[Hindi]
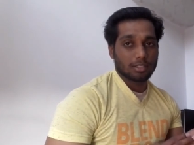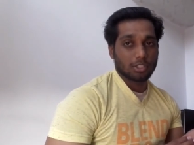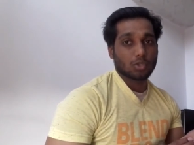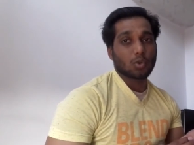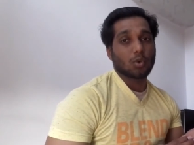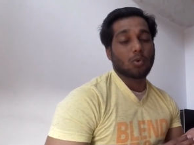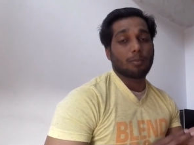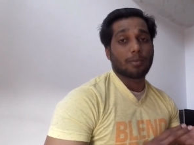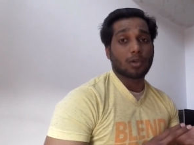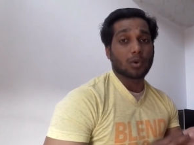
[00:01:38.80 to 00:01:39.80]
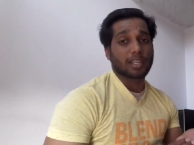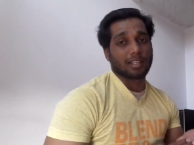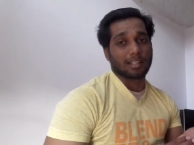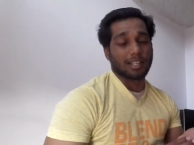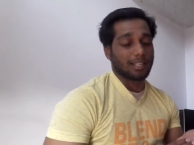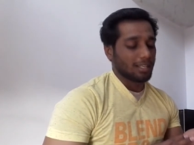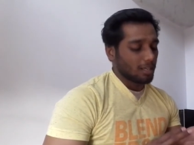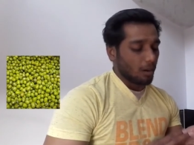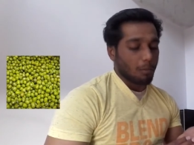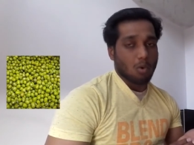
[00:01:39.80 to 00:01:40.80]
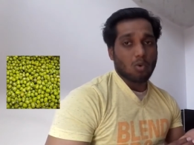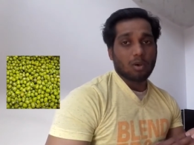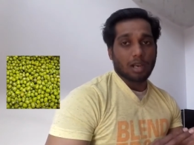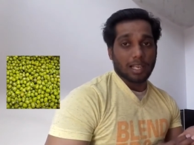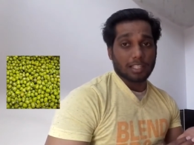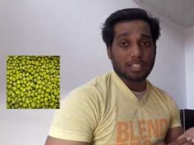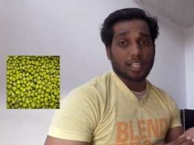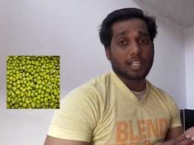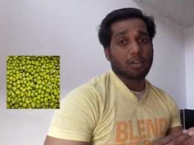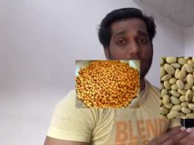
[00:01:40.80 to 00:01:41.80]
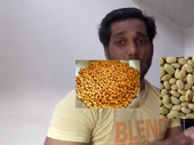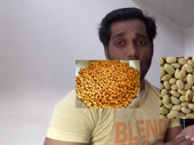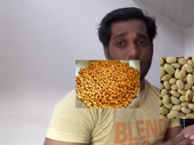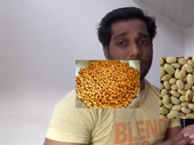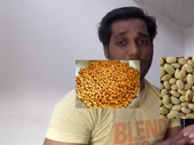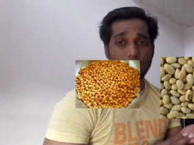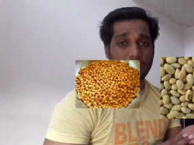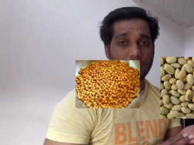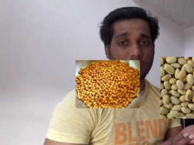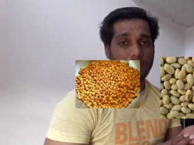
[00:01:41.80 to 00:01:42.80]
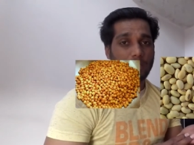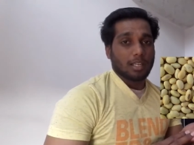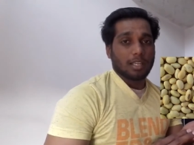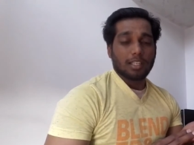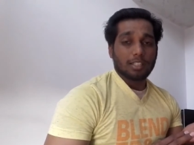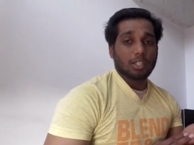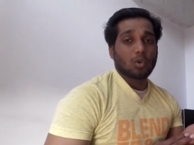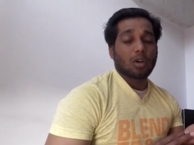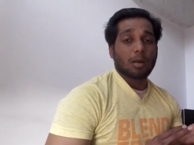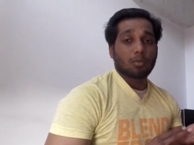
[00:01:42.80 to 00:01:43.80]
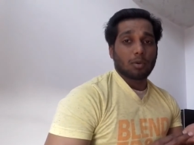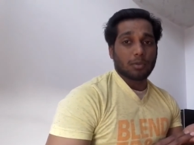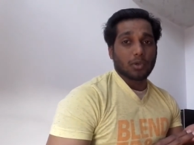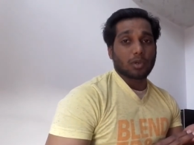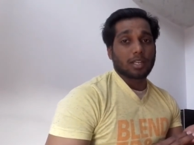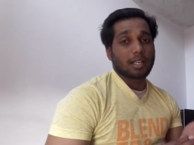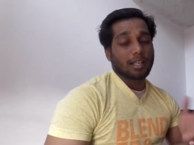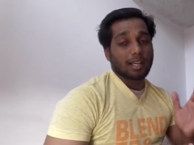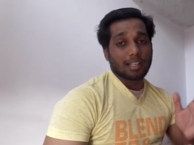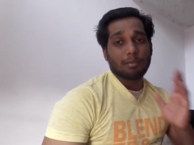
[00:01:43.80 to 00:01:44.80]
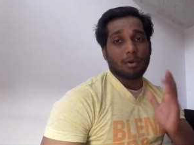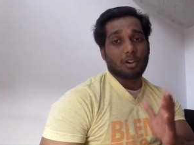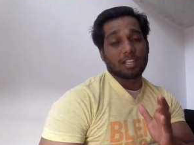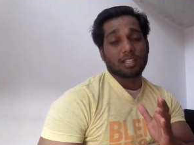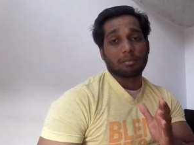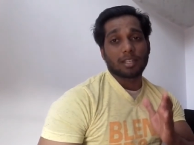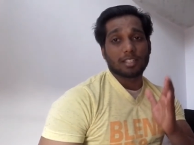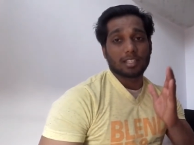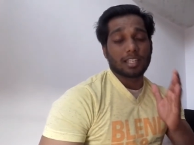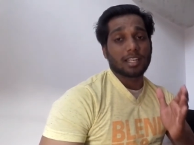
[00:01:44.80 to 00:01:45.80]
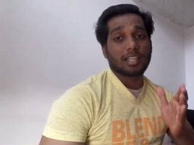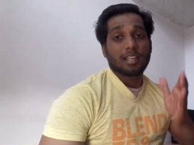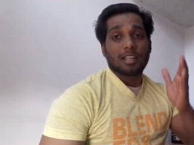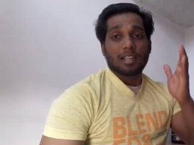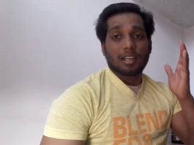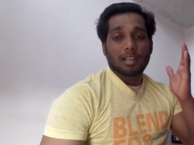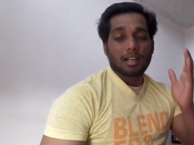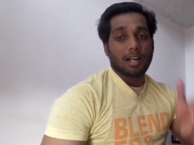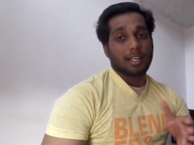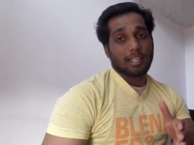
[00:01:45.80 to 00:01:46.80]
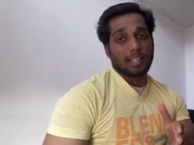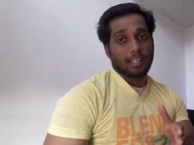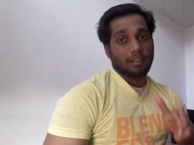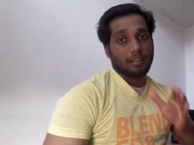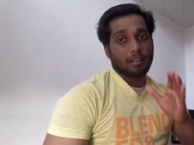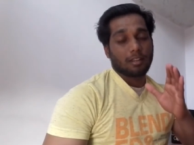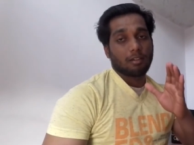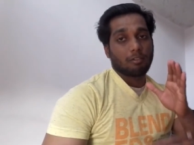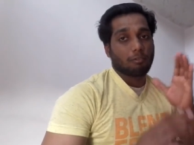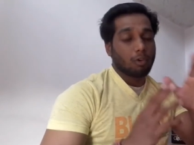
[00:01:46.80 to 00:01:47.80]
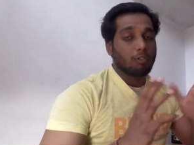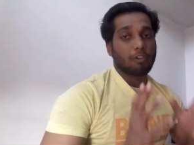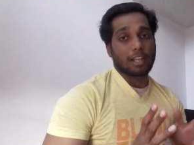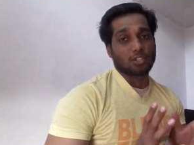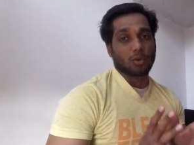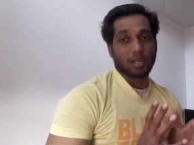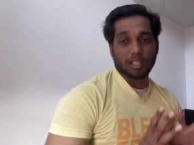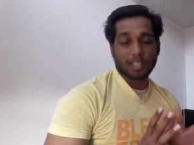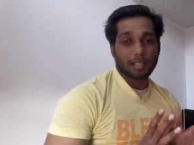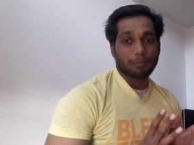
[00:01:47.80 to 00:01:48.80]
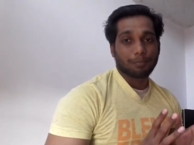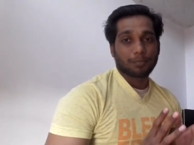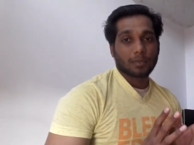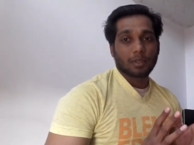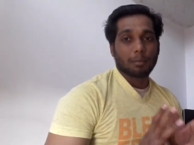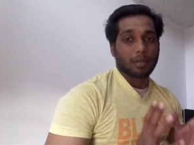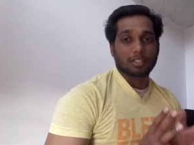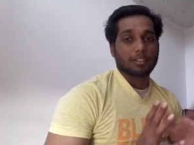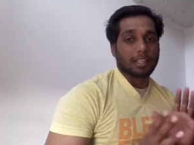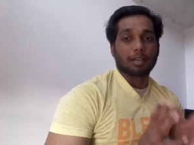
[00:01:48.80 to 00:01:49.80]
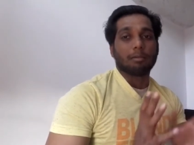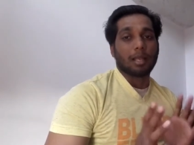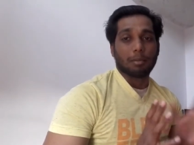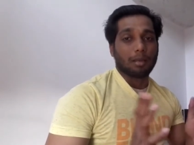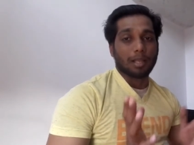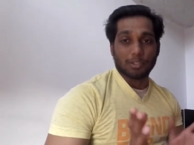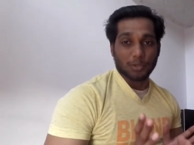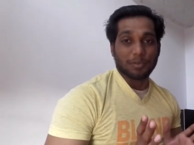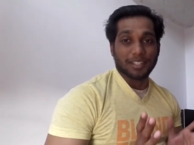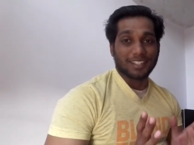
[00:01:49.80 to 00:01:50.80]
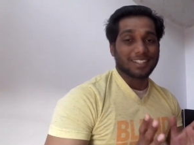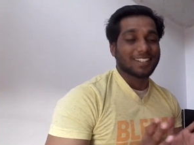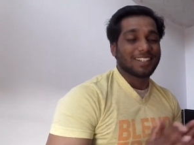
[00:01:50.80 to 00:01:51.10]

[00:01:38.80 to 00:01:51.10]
चीज़ों को भिगो के रखना है मूंग काले चने और सोयाबीन के बीज इन तीनों का आपको भिगो कर अगली मॉर्निंग में इन्हें खाने हैं फुल फ्रेश होकर के ब्रश वगैरह बुला बुला बुला जो भी है